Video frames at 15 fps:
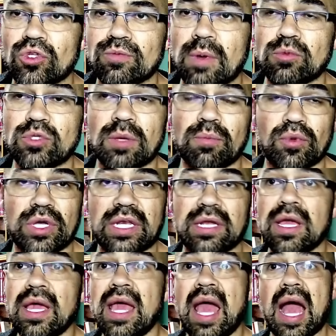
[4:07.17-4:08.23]
vamos a poder
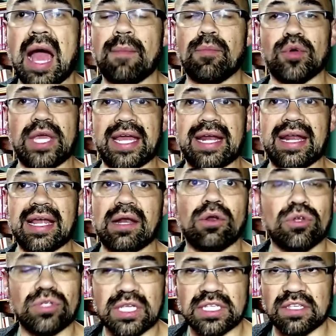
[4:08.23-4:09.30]
apoyar las
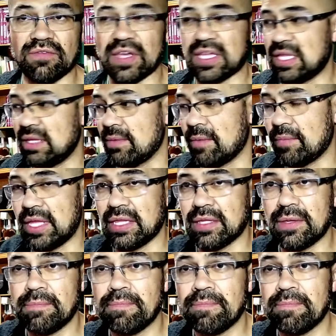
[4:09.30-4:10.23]
losas efectivamente.